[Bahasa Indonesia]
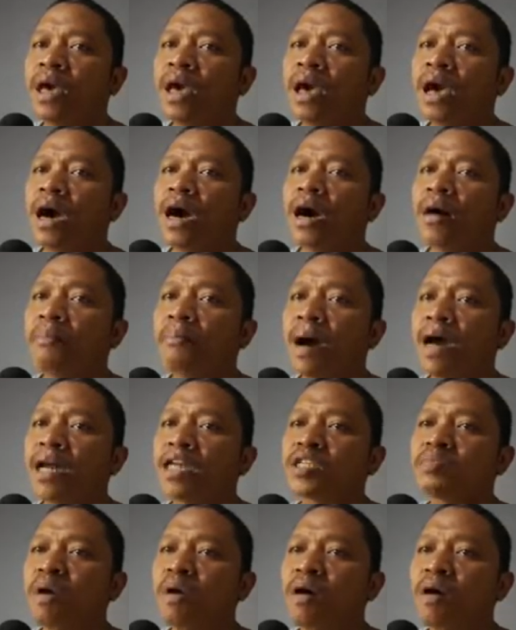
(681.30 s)
uh,
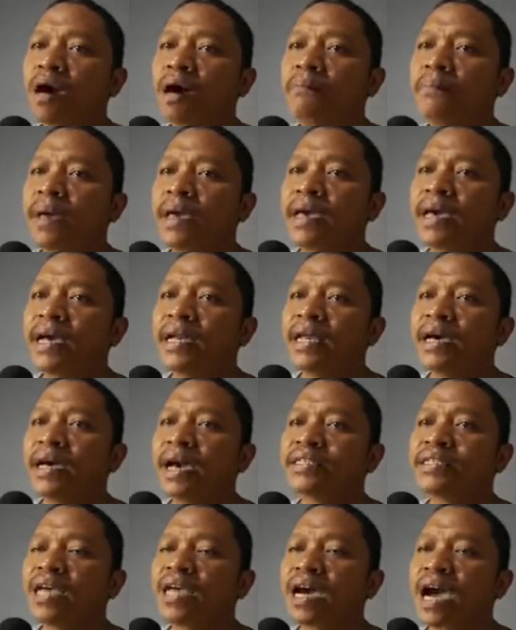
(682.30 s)
males bawa ke bengkel ya
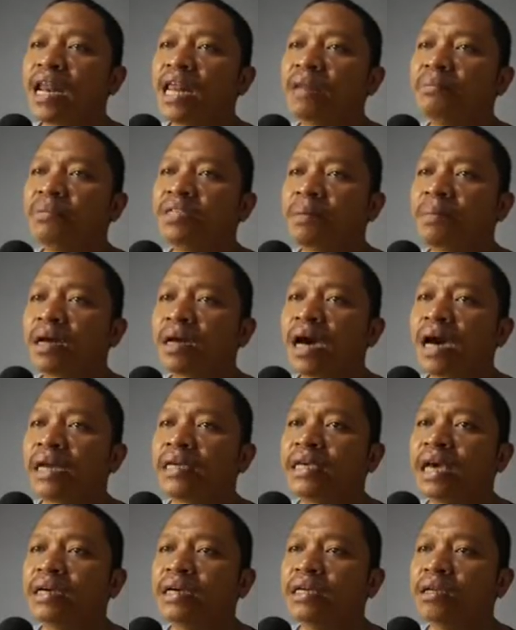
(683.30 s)
guys ya. Kalian bisa
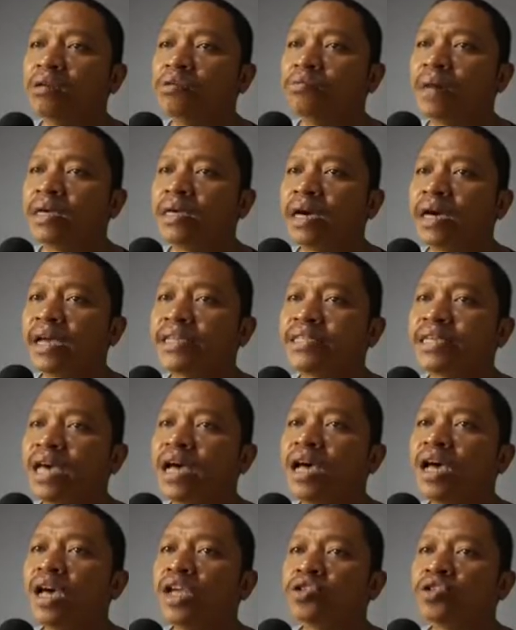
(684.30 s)
berkarya di rumah ya guys
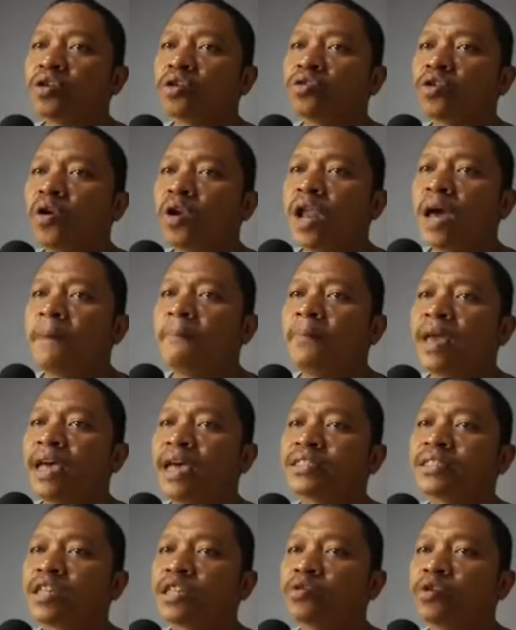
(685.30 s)
ya. Contohlah
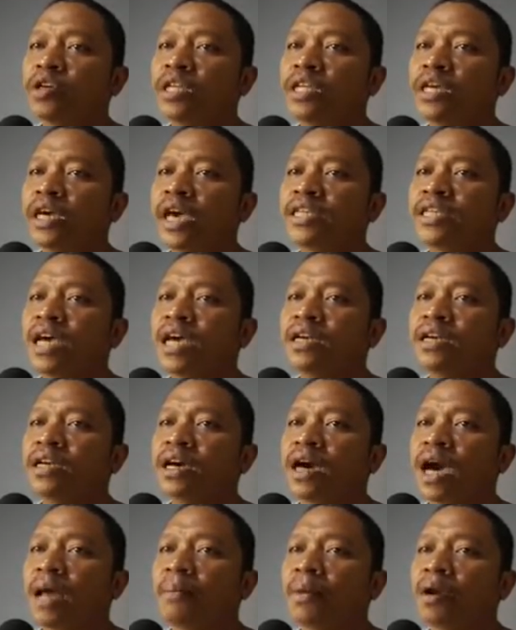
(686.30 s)
pria yang satu ini ya guys ya.
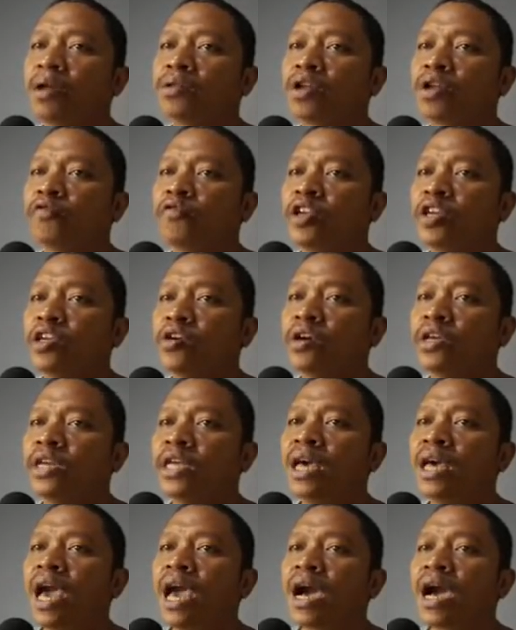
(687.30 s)
Dengan menonton video
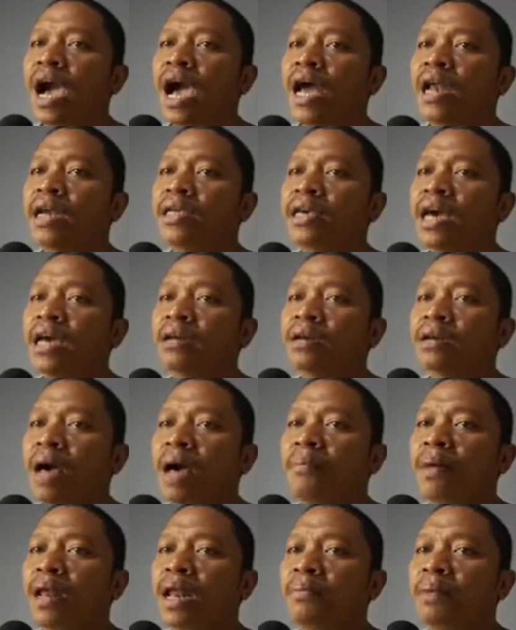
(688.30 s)
ini kalian
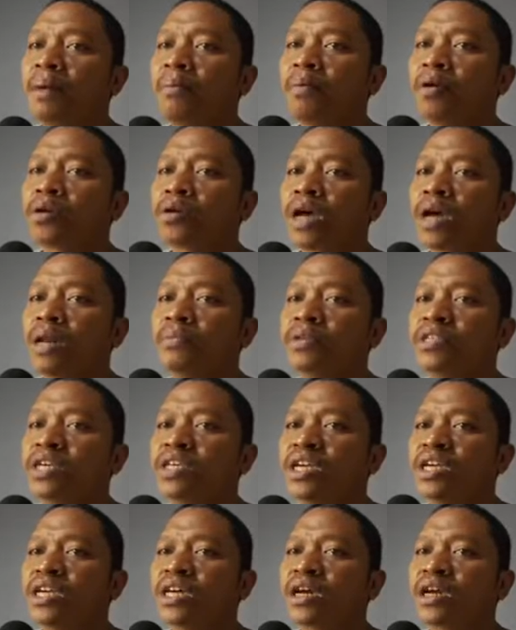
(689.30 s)
lama-lama motor kalian bisa
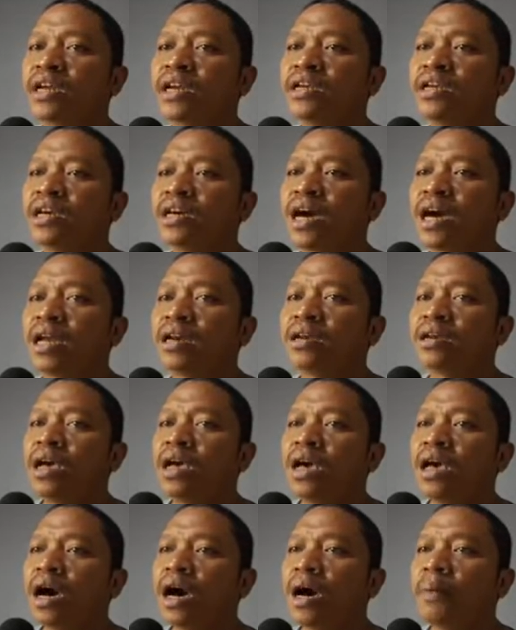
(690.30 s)
jadi keren dengan
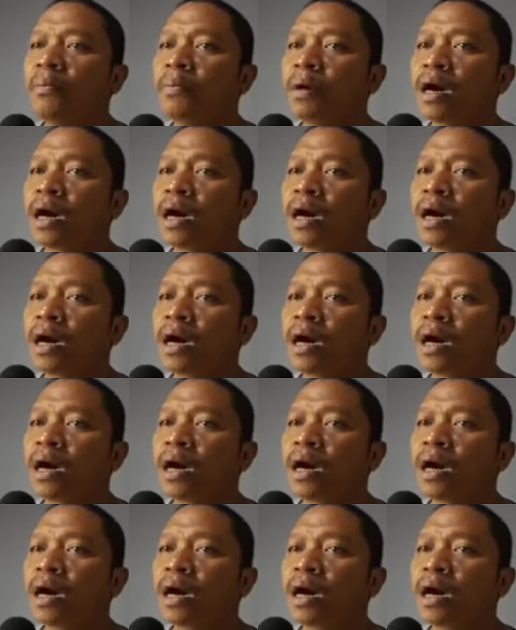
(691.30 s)
um,